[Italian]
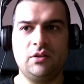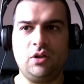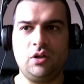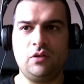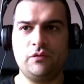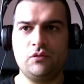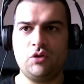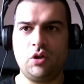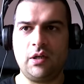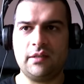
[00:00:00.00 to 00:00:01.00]
No, non
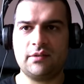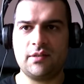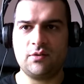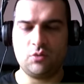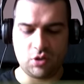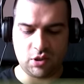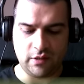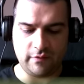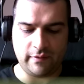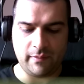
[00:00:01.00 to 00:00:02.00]
funziona la stazione
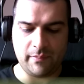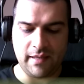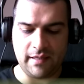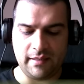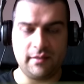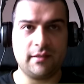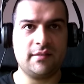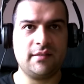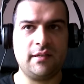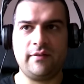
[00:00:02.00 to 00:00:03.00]
successiva, va bene,
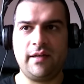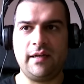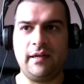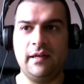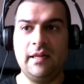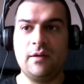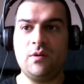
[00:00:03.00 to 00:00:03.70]
chi se ne frega.